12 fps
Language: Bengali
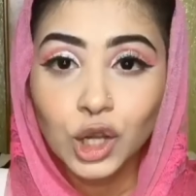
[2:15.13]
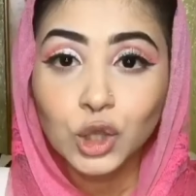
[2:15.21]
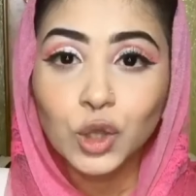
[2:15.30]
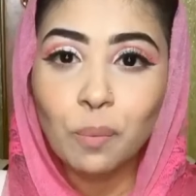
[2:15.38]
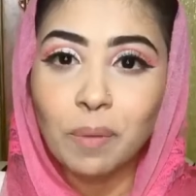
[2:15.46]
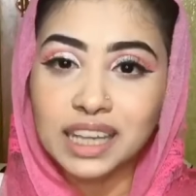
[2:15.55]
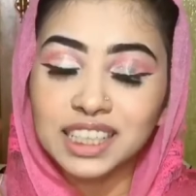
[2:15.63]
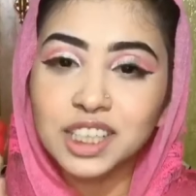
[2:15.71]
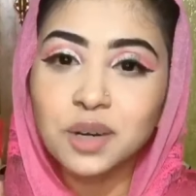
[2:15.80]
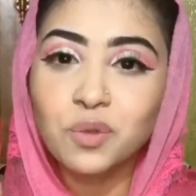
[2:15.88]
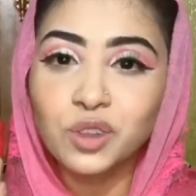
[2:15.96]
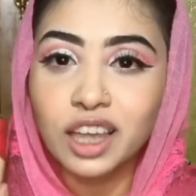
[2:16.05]
তো
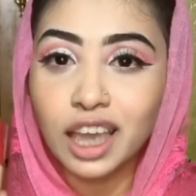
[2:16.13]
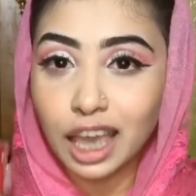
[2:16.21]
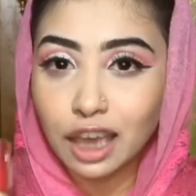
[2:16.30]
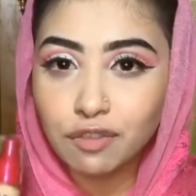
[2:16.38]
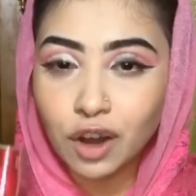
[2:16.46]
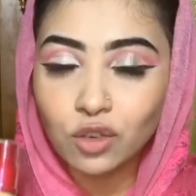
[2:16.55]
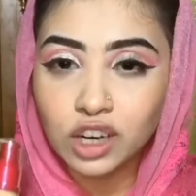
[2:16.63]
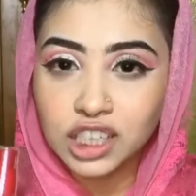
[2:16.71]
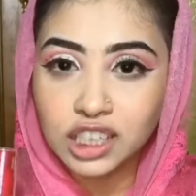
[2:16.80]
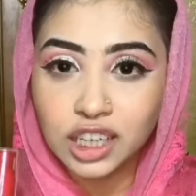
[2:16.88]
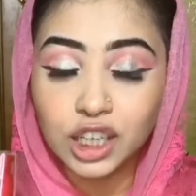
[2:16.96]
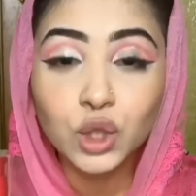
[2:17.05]
বাজেটের মধ্যে এই
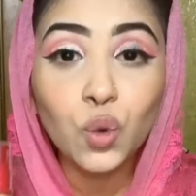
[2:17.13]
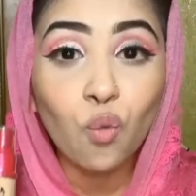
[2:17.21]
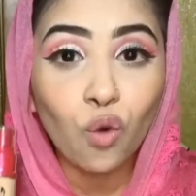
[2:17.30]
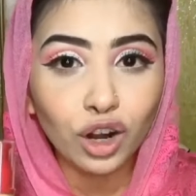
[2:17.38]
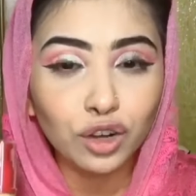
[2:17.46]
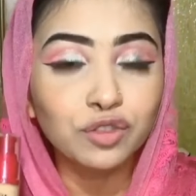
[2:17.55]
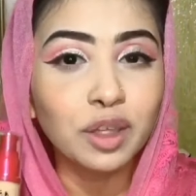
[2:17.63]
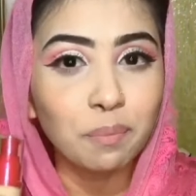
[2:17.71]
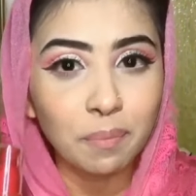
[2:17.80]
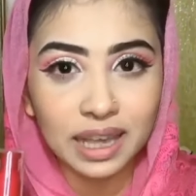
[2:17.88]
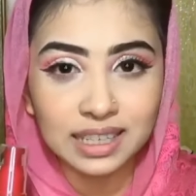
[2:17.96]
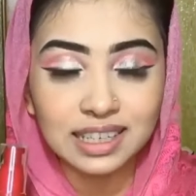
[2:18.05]
ফাউন্ডেশনটা কিন্তু ওয়ান অফ দ্য
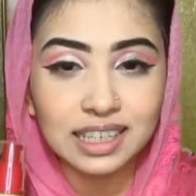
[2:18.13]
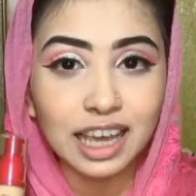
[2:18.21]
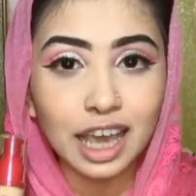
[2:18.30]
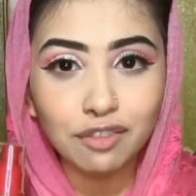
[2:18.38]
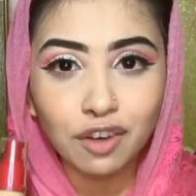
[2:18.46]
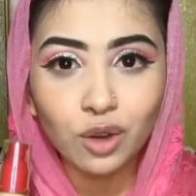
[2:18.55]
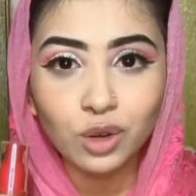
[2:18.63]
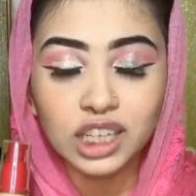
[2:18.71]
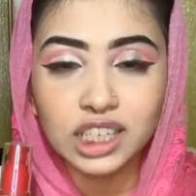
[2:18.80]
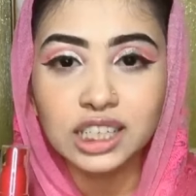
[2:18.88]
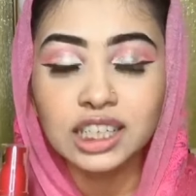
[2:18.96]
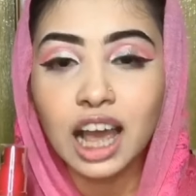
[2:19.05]
বেস্ট এই
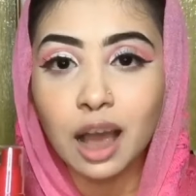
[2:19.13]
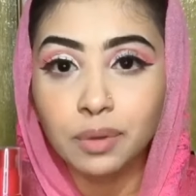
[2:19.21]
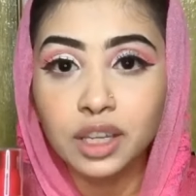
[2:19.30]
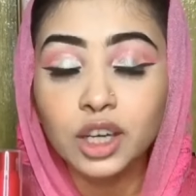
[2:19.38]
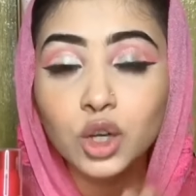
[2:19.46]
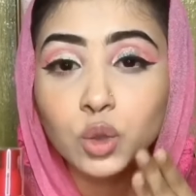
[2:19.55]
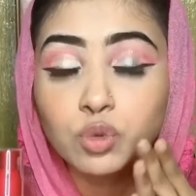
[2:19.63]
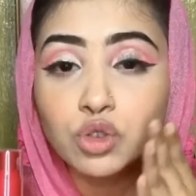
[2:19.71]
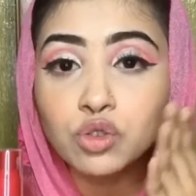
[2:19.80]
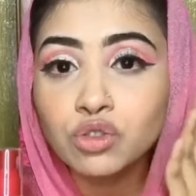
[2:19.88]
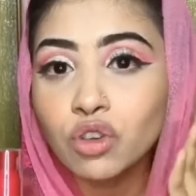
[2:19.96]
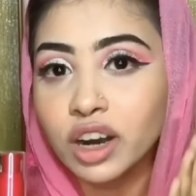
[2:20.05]
ফাউন্ডেশনটা আমাদেরকে খুব
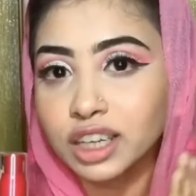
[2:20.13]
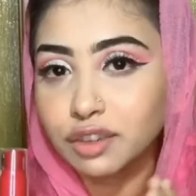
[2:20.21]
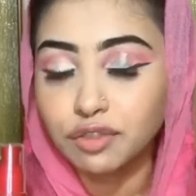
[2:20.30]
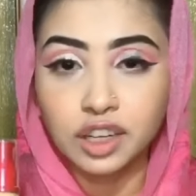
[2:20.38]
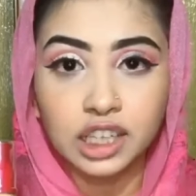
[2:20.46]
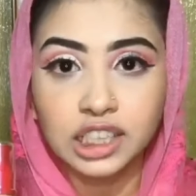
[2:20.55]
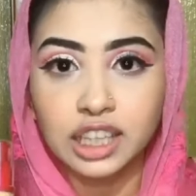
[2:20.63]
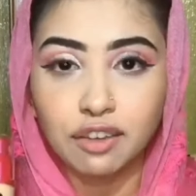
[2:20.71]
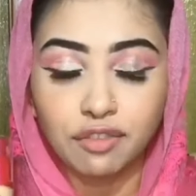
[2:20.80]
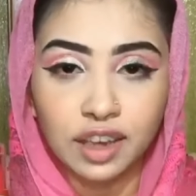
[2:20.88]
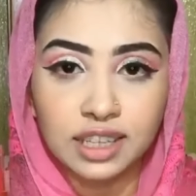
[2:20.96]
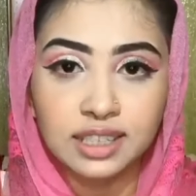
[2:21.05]
সুন্দর একটা ফিনিশ দেয়
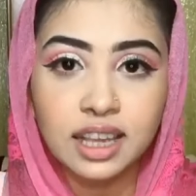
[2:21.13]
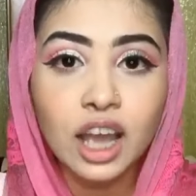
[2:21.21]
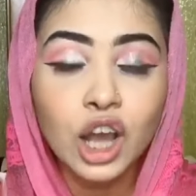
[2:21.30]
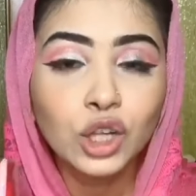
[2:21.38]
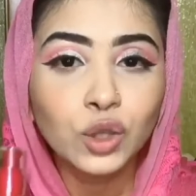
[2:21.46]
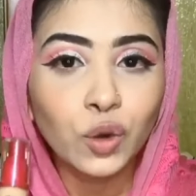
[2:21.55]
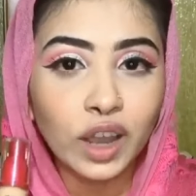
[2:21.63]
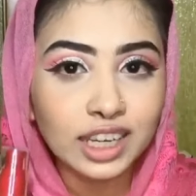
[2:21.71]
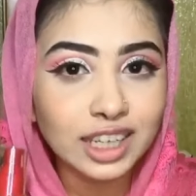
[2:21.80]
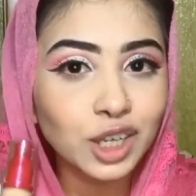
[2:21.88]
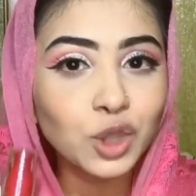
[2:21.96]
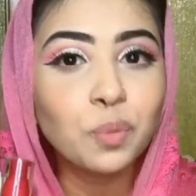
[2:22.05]
ফেসে তো এটা
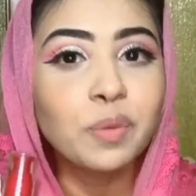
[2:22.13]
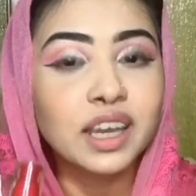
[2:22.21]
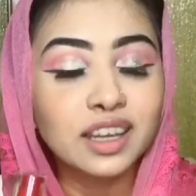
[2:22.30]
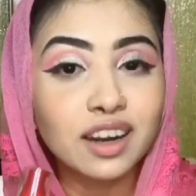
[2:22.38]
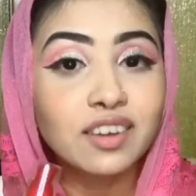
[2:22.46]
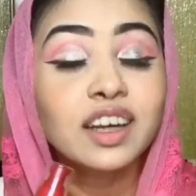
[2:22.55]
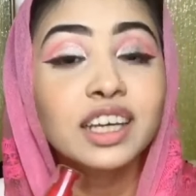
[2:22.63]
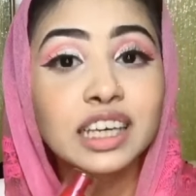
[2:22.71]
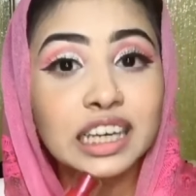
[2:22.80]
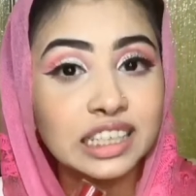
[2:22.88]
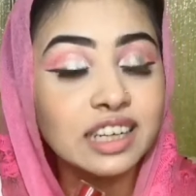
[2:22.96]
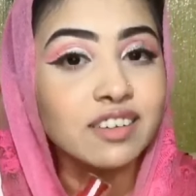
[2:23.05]
কিন্তু বিগিনাররা
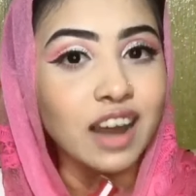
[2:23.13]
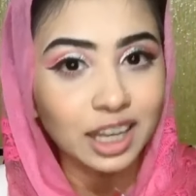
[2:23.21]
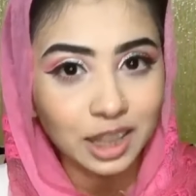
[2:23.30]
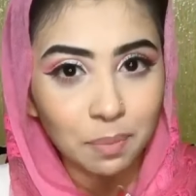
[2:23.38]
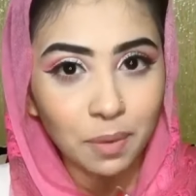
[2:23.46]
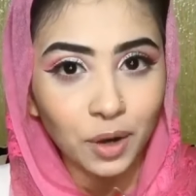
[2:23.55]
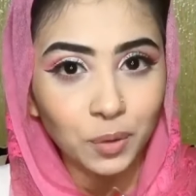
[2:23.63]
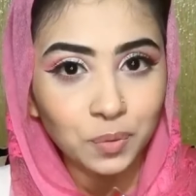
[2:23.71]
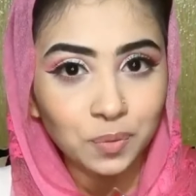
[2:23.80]
কিটে রাখতে পারো